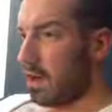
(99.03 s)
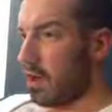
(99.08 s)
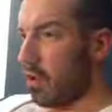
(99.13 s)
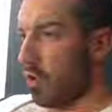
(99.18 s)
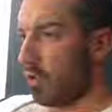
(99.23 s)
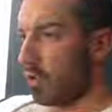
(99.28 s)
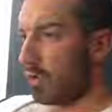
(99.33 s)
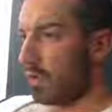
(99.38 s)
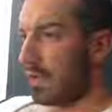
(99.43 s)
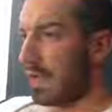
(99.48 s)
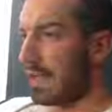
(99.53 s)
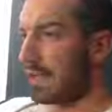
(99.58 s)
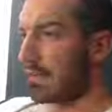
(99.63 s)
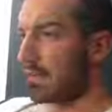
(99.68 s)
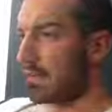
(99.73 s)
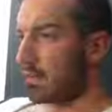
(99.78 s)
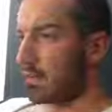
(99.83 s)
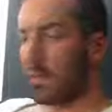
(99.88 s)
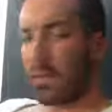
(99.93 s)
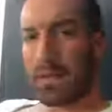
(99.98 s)
Und
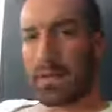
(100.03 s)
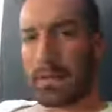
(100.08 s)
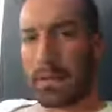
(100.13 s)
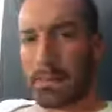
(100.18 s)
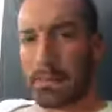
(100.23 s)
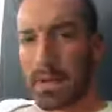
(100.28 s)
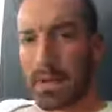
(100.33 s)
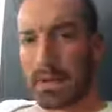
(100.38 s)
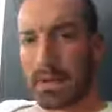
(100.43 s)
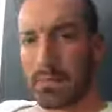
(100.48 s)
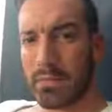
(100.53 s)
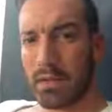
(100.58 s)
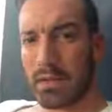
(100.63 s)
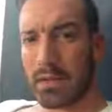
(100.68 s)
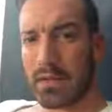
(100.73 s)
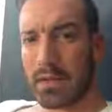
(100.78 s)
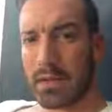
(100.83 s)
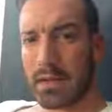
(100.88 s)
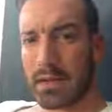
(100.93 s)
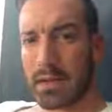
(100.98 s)
lasst uns zusammen meinen
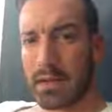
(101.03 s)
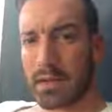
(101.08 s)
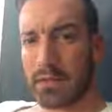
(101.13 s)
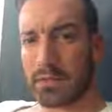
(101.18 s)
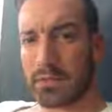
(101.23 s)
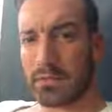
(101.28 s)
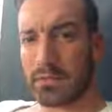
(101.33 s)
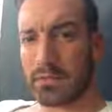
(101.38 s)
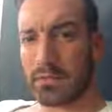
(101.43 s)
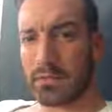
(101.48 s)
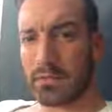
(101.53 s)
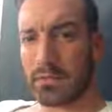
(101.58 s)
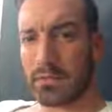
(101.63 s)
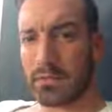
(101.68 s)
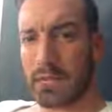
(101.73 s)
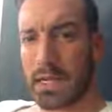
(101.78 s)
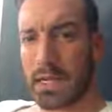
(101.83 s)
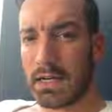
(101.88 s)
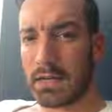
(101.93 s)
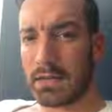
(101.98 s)
Geburtstag rocken.
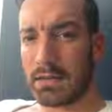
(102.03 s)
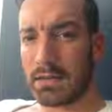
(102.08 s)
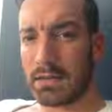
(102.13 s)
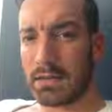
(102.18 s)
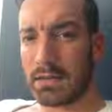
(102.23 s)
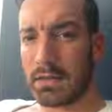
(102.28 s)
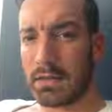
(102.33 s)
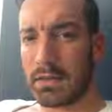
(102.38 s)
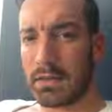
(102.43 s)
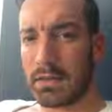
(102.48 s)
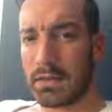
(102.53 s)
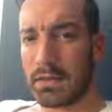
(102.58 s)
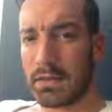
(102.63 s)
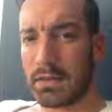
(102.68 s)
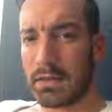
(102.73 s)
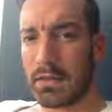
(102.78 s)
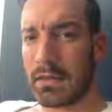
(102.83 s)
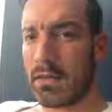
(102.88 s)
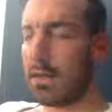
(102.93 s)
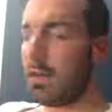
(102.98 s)
Ja?
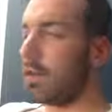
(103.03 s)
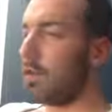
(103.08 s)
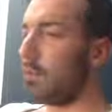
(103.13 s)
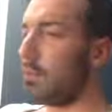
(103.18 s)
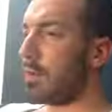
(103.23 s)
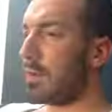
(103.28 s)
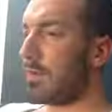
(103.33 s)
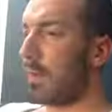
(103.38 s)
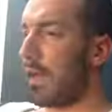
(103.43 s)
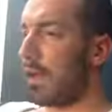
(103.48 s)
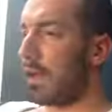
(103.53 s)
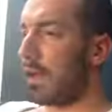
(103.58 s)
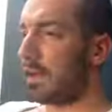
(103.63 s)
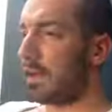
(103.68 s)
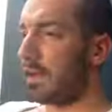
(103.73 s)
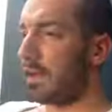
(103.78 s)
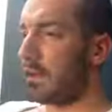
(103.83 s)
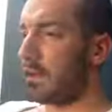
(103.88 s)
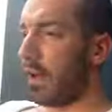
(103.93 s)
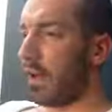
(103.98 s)
Über
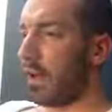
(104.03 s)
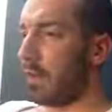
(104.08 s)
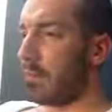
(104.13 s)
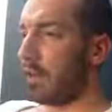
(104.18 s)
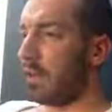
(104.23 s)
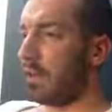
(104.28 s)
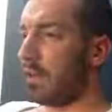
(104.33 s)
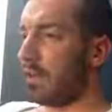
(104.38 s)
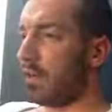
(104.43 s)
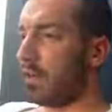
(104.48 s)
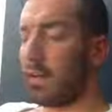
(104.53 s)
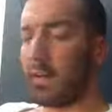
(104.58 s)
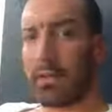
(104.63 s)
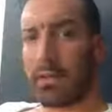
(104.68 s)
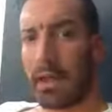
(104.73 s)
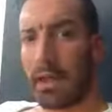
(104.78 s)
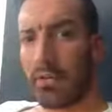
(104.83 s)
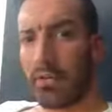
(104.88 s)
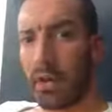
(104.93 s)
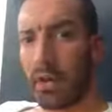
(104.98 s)
zahlreiche Geschenke bin ich natürlich
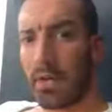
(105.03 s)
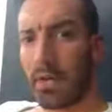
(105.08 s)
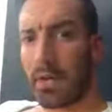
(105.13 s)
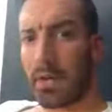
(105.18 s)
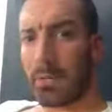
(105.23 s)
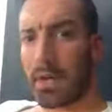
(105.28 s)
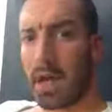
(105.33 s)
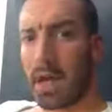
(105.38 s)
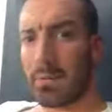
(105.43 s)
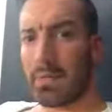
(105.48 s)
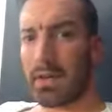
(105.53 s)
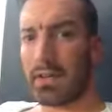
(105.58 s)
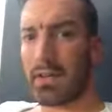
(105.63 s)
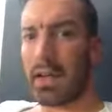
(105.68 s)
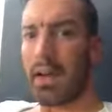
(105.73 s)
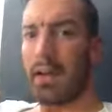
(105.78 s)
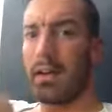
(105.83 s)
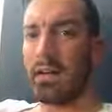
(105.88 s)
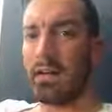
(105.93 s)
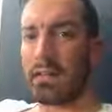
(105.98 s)
sehr erfreut an dem Abend, es sei
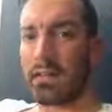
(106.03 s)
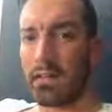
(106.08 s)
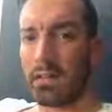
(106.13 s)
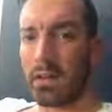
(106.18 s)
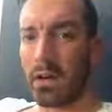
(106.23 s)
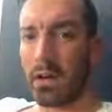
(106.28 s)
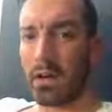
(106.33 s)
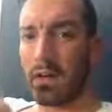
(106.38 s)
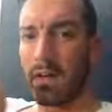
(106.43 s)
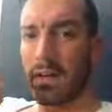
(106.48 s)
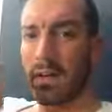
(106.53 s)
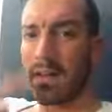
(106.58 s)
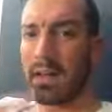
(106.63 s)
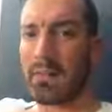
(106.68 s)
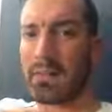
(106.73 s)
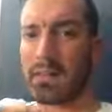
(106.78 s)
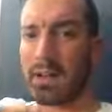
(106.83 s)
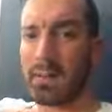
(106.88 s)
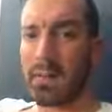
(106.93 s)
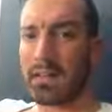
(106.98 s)
denn, es sind Socken oder
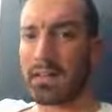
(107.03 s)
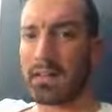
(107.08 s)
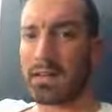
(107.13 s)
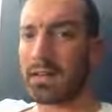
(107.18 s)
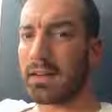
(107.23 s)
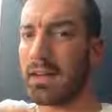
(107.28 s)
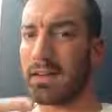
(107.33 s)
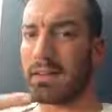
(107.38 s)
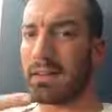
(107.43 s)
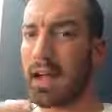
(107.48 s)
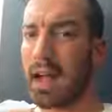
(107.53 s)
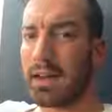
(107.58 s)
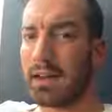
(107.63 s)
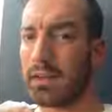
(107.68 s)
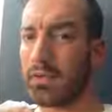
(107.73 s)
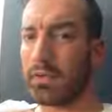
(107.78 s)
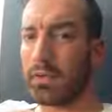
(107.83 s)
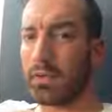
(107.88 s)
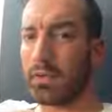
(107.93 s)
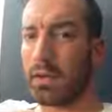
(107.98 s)
selbstgebastelte
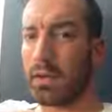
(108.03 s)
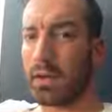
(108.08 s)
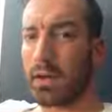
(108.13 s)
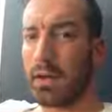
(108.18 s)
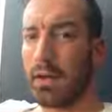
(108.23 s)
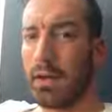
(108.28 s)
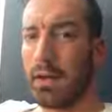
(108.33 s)
Kastanienfiguren.